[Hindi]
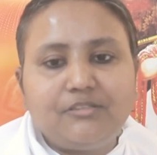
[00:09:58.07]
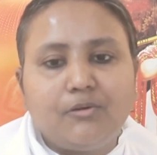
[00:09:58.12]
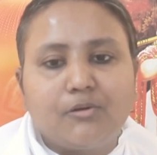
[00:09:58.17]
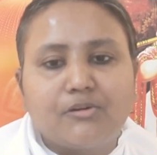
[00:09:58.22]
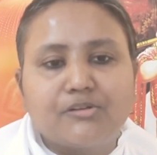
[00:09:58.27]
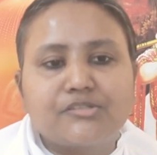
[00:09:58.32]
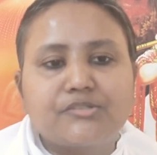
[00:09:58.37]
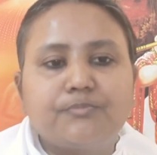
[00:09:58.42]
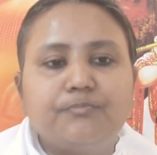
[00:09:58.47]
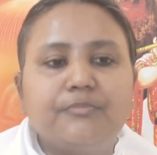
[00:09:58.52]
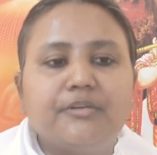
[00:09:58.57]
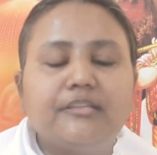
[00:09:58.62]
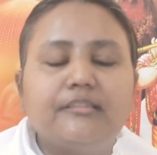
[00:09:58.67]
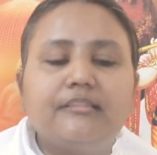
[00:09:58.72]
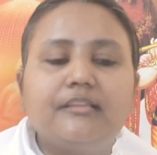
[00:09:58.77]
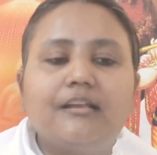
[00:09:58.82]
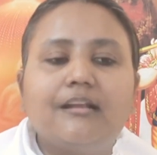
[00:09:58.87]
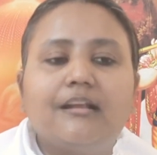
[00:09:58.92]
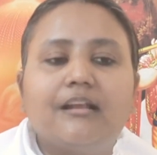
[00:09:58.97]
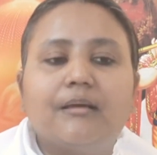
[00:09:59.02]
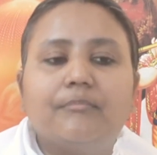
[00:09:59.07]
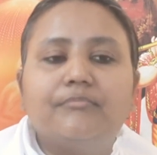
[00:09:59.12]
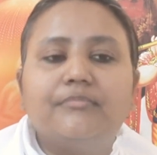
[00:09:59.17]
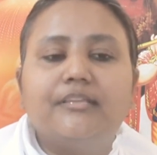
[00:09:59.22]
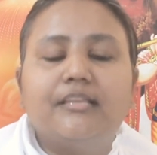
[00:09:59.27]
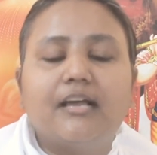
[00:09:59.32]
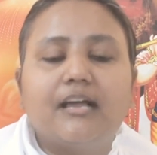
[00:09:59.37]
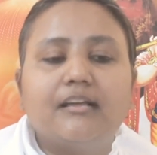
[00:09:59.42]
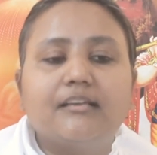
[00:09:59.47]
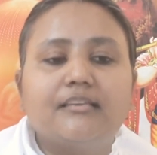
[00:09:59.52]
और स्मृति
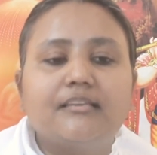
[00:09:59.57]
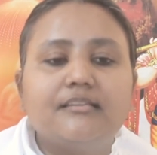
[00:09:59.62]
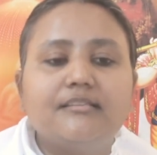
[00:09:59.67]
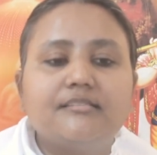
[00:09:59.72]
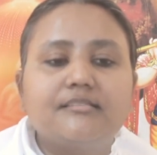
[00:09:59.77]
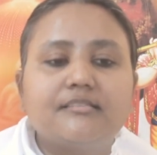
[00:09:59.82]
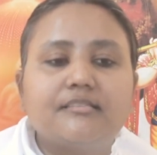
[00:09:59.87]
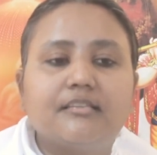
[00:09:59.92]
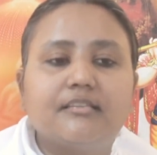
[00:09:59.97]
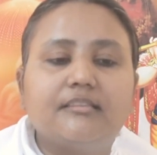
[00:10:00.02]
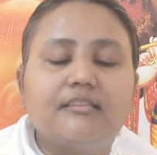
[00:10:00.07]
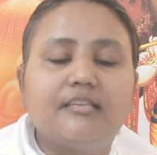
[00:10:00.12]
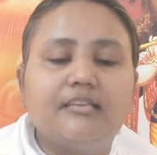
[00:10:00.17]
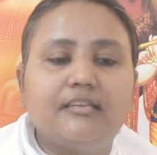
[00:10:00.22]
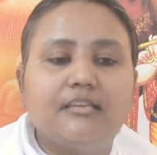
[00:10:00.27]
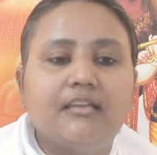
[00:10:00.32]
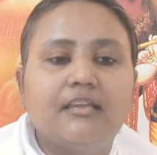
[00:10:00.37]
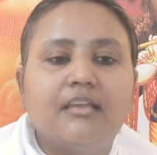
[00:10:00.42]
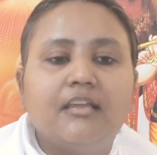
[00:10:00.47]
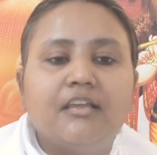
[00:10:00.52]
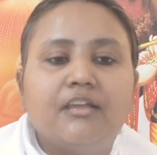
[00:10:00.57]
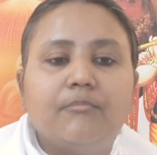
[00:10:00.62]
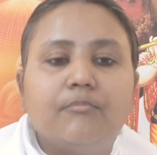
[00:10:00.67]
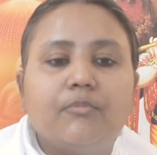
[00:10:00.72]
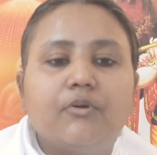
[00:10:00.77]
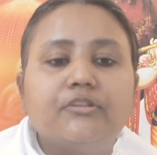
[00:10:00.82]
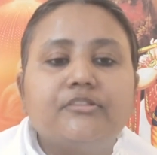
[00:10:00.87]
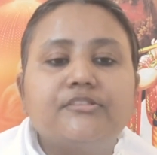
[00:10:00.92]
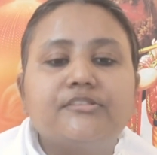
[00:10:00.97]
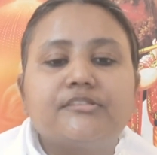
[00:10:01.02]
लब्धा की स्थिति
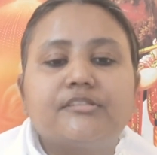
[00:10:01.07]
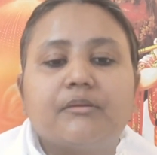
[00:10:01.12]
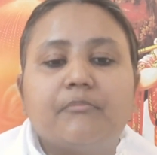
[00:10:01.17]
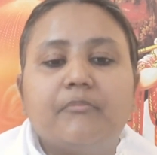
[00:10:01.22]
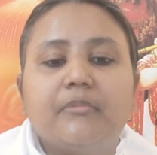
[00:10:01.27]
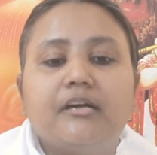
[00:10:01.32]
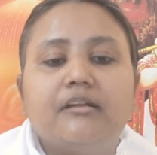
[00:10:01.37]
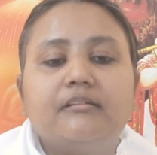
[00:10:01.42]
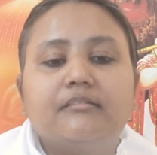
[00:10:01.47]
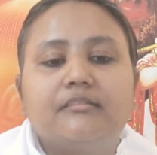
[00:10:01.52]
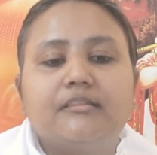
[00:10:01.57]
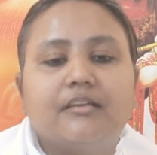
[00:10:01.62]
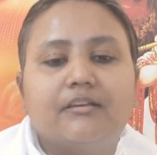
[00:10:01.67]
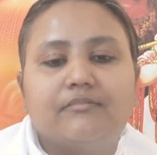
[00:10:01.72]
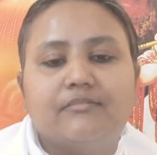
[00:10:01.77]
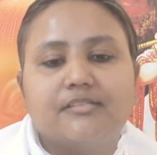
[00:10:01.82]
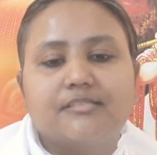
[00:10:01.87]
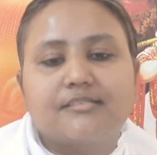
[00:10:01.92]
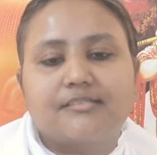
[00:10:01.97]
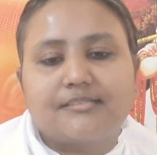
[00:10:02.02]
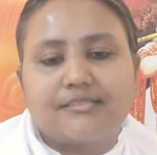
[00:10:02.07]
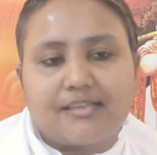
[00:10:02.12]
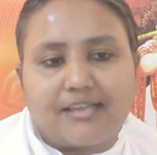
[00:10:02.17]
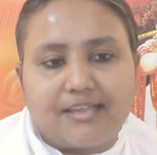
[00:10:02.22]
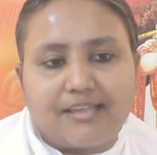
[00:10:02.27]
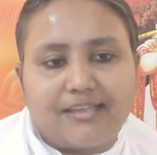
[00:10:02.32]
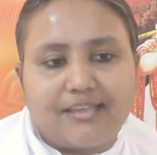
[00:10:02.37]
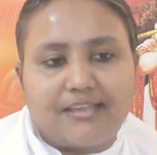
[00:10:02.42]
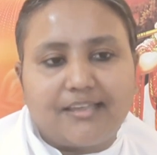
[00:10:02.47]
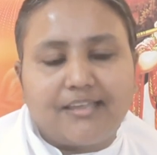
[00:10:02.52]
बहुत समर्थ अवस्था
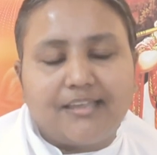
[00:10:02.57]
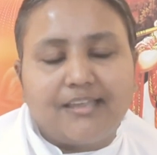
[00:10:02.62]
है